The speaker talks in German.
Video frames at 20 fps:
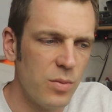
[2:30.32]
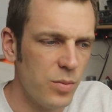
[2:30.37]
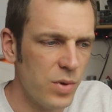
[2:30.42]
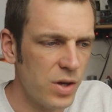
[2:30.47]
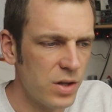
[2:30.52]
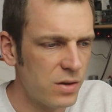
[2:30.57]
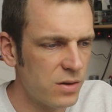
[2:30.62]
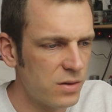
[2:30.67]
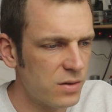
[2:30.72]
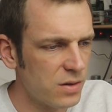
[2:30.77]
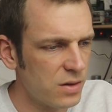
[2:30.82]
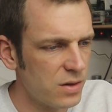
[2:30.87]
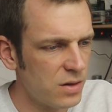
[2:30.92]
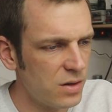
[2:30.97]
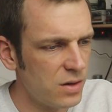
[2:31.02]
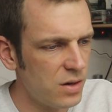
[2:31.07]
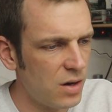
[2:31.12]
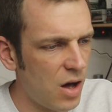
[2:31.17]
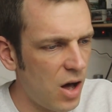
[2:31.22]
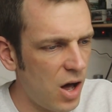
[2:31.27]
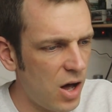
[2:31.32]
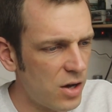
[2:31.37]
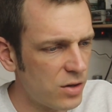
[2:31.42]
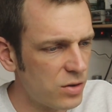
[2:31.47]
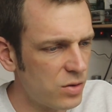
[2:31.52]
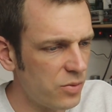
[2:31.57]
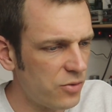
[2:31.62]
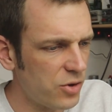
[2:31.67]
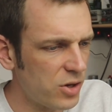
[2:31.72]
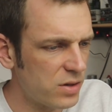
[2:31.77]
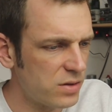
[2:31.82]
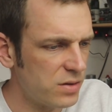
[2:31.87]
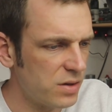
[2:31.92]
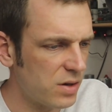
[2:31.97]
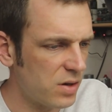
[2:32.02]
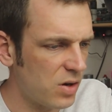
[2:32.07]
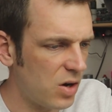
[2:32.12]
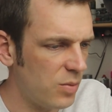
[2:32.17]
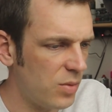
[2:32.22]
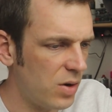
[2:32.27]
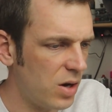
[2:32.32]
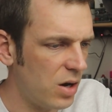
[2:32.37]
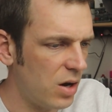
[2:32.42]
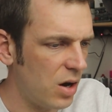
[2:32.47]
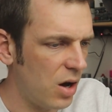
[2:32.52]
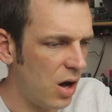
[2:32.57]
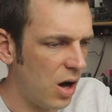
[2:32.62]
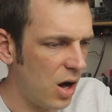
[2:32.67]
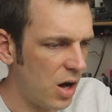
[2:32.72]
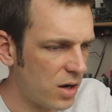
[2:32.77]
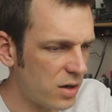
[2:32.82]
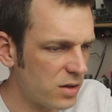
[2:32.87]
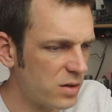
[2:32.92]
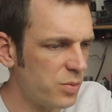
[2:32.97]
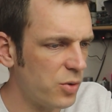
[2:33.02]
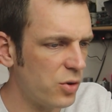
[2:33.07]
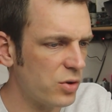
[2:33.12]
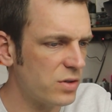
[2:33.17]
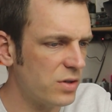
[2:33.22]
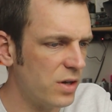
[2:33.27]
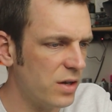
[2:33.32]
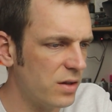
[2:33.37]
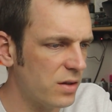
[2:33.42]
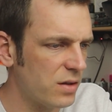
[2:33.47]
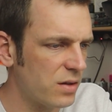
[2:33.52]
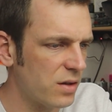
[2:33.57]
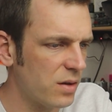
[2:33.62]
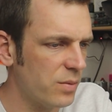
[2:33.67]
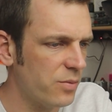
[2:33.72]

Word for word: mit 48,8 äh,